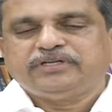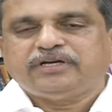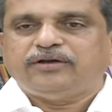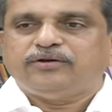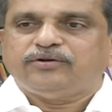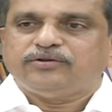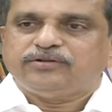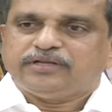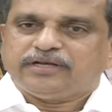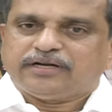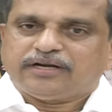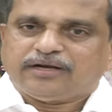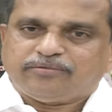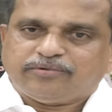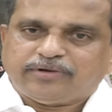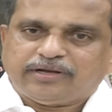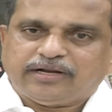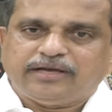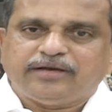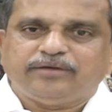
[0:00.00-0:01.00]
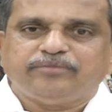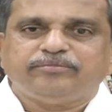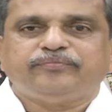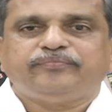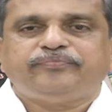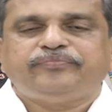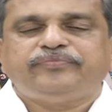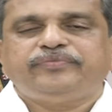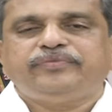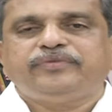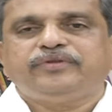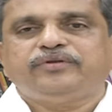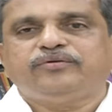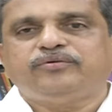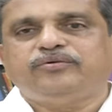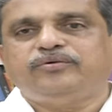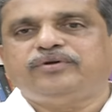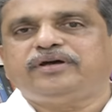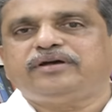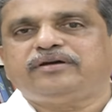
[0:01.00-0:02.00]
అయోధ్య రామాలయం
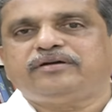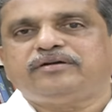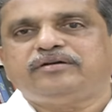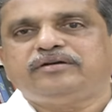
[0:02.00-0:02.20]
కూడా